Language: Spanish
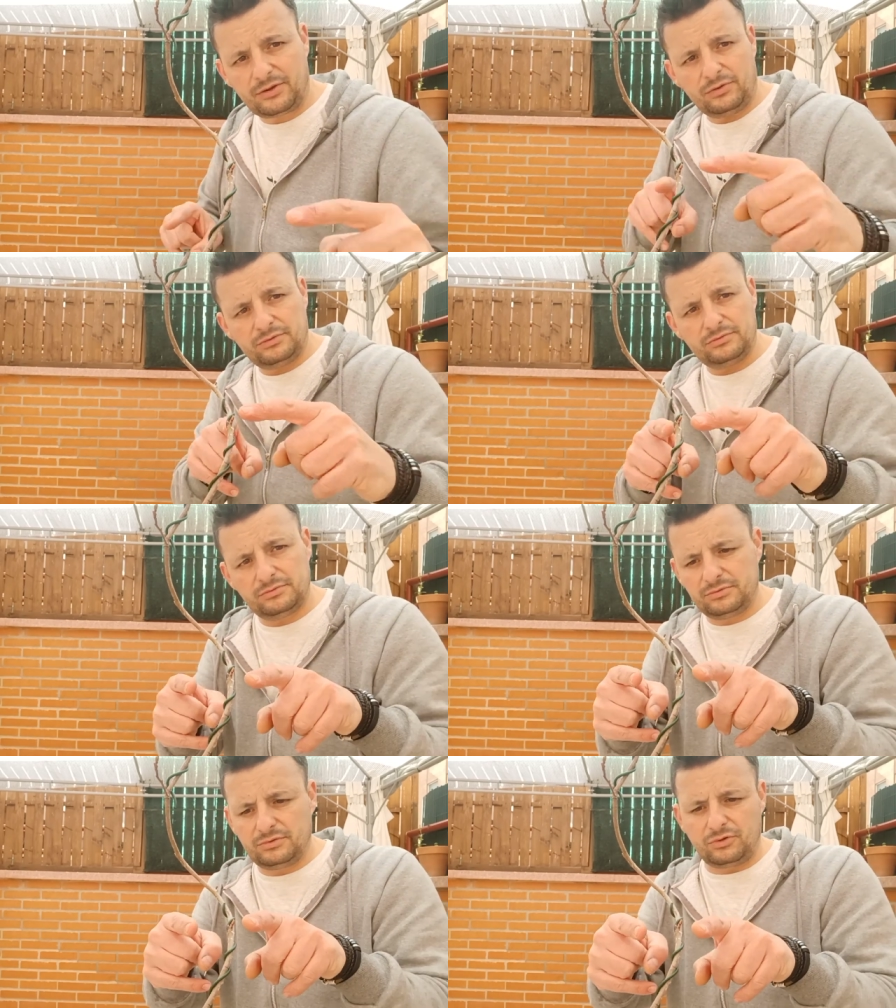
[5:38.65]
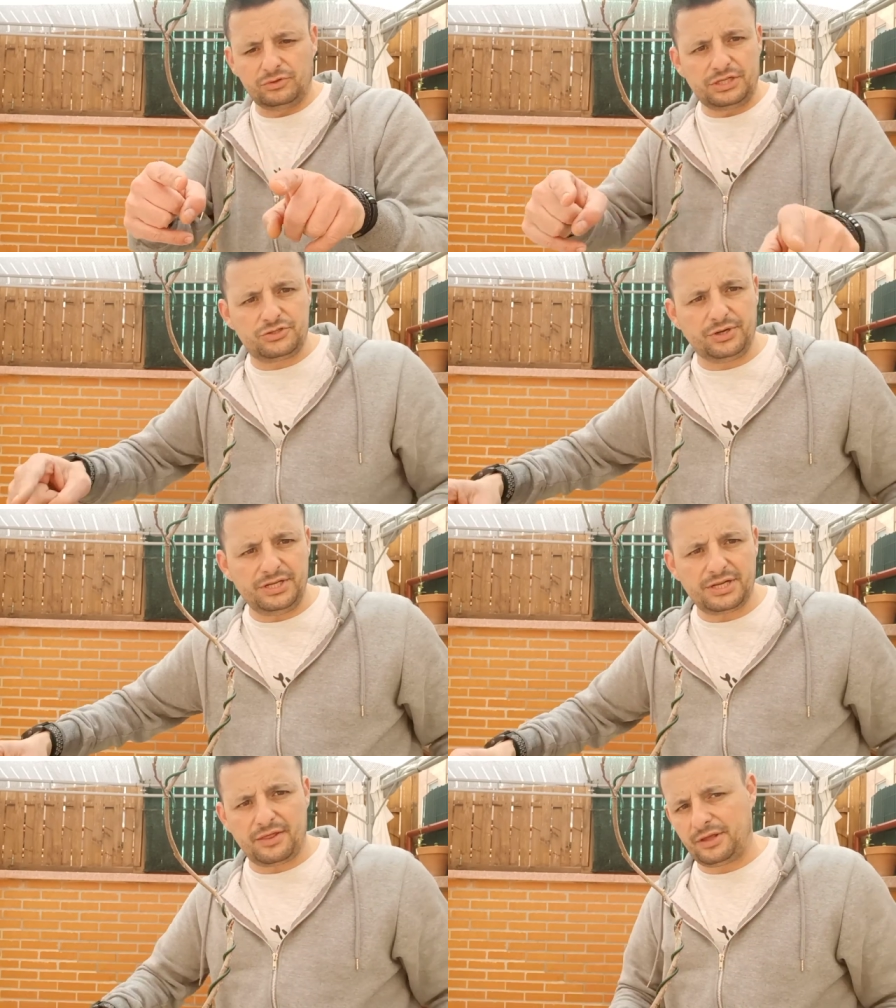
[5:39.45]
Con,
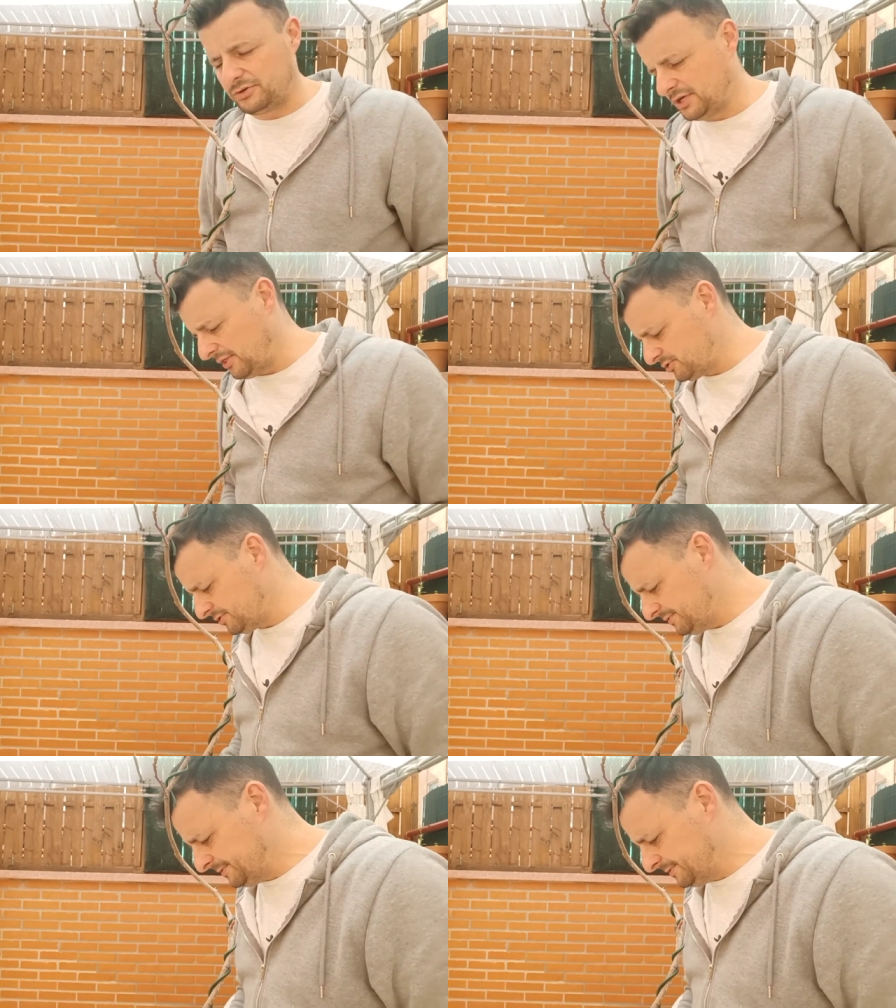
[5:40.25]
tensores hacia los lados.